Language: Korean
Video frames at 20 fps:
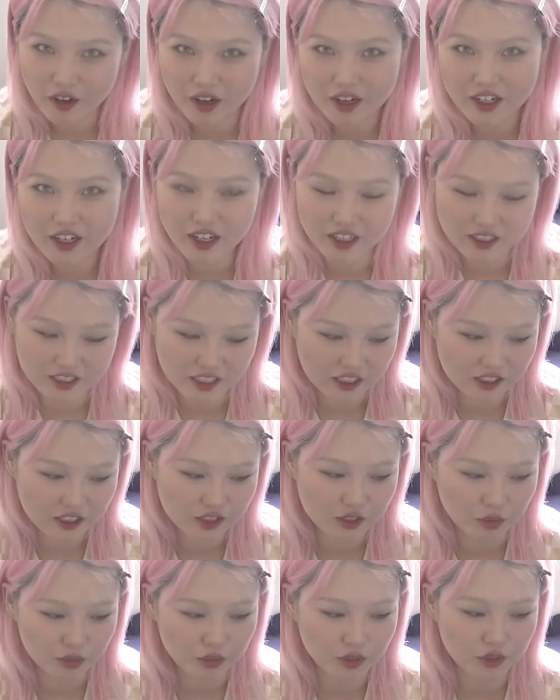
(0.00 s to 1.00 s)
관리할
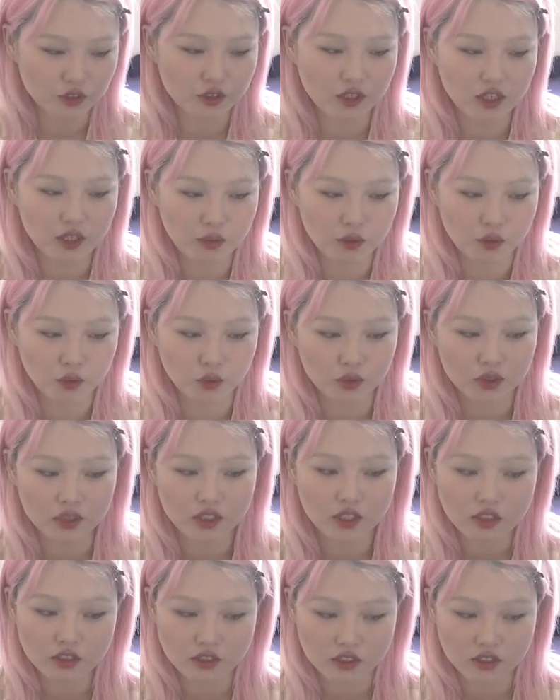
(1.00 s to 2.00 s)
자신이 없어서 네이비
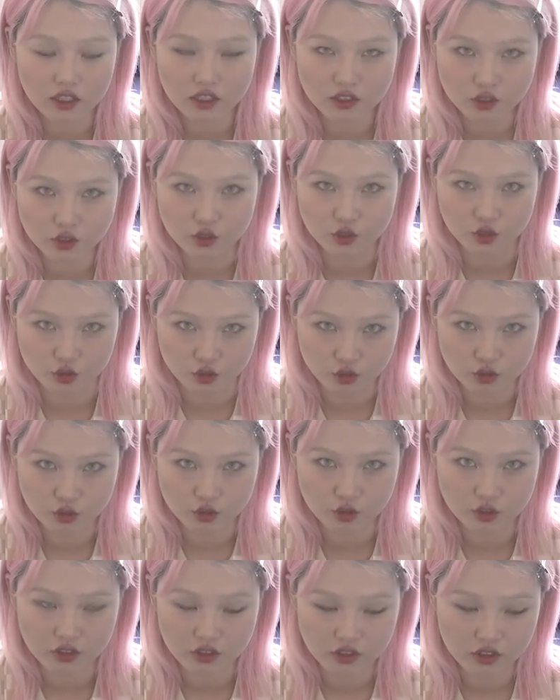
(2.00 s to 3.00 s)
고르는 시절
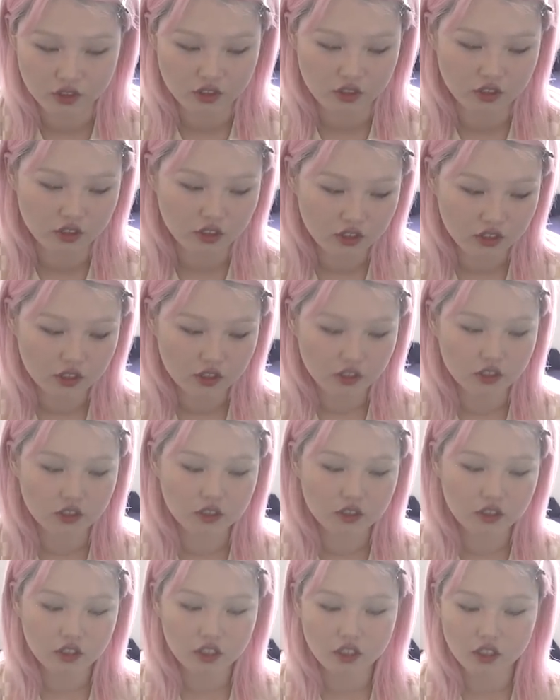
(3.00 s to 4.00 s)

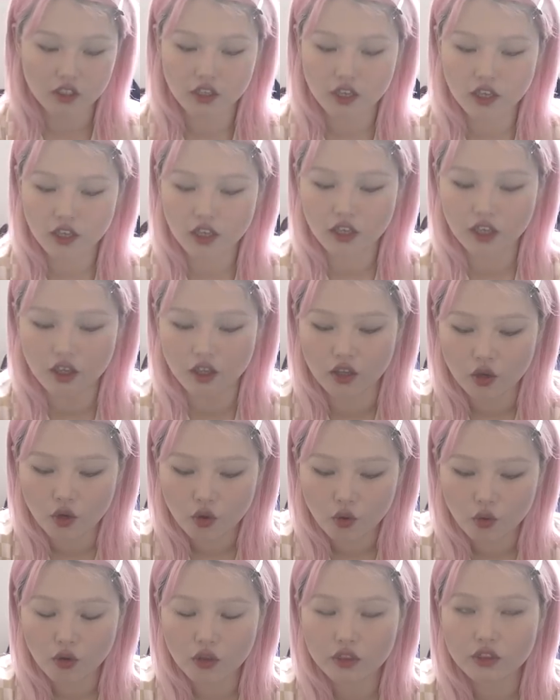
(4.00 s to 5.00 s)
근데 이게
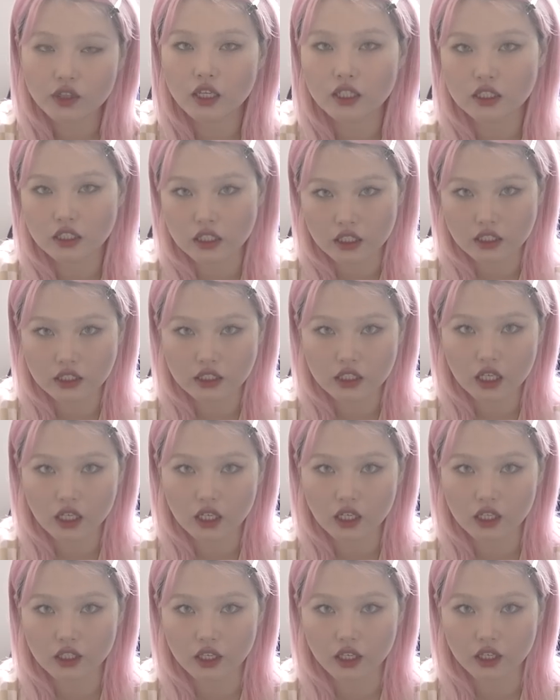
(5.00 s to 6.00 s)
원단
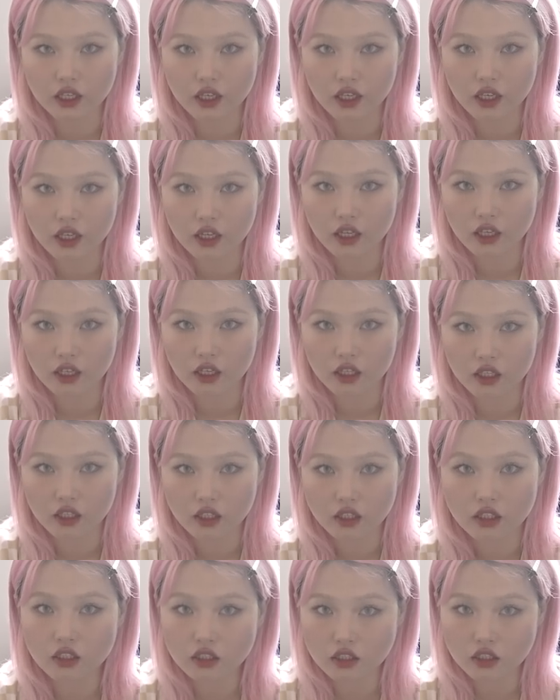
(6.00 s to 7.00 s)
자체가 되게
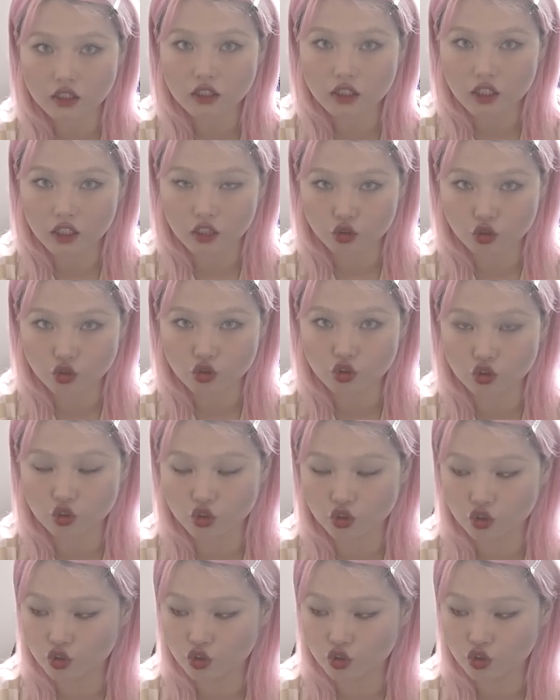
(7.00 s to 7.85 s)
튼튼하고